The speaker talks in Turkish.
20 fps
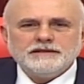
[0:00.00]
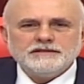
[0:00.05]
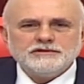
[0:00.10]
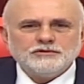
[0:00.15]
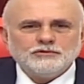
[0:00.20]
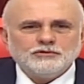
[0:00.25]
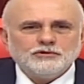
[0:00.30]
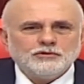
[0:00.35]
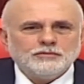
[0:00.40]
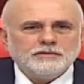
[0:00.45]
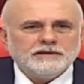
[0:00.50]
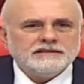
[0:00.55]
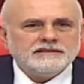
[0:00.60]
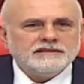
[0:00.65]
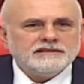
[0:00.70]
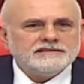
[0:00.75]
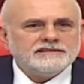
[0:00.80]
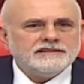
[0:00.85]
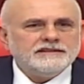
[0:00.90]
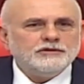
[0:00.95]
Partisi grubu
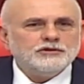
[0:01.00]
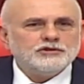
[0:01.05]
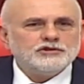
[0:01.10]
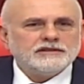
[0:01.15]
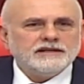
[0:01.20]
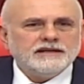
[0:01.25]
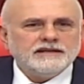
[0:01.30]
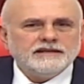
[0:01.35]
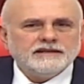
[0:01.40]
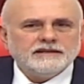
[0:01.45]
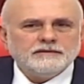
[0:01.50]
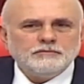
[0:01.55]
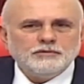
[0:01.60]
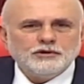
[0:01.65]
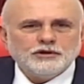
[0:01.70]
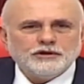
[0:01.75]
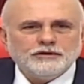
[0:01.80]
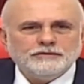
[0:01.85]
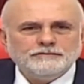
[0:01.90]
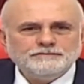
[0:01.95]
adına Sayın Özkan Yalın
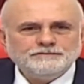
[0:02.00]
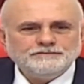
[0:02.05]
buyurun.